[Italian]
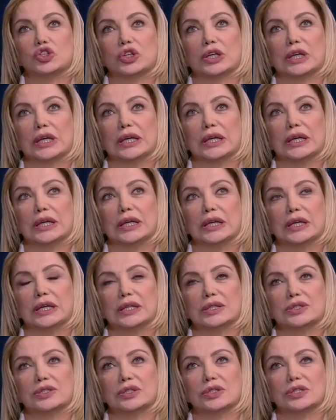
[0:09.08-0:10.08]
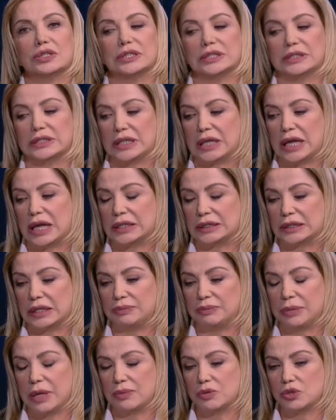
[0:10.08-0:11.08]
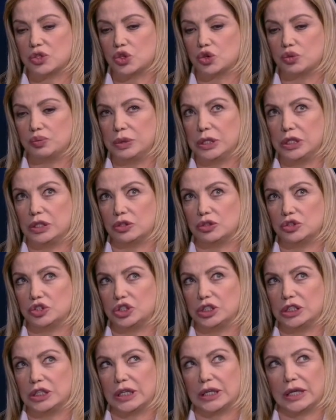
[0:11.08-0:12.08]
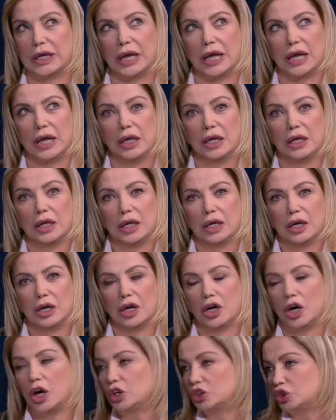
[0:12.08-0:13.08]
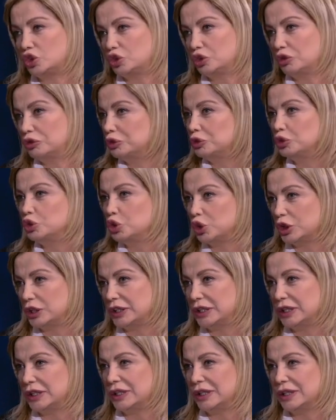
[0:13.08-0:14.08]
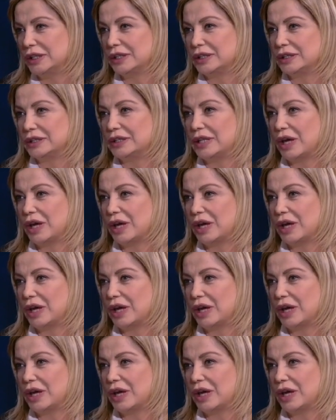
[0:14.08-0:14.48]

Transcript: che stata, abbiamo subito circa otto furti da